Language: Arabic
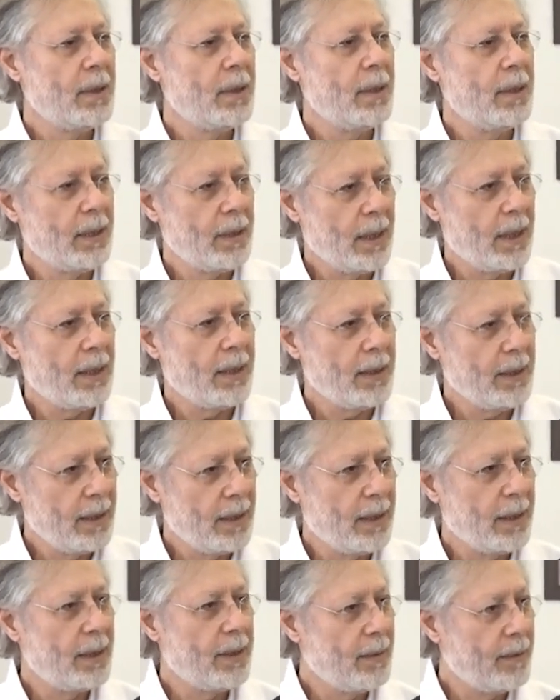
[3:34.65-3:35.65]

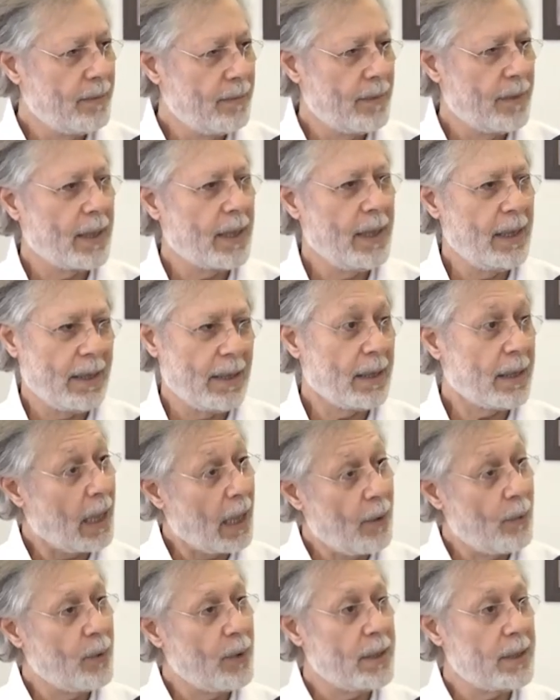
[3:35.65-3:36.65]
يعني كانت
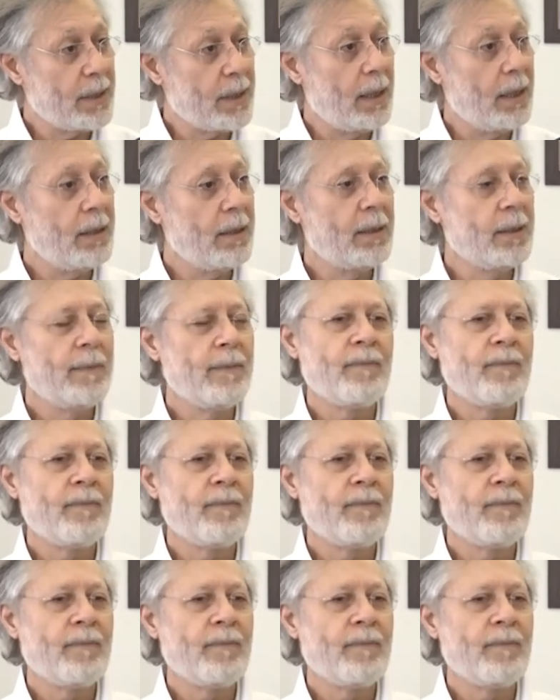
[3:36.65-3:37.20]
عويصة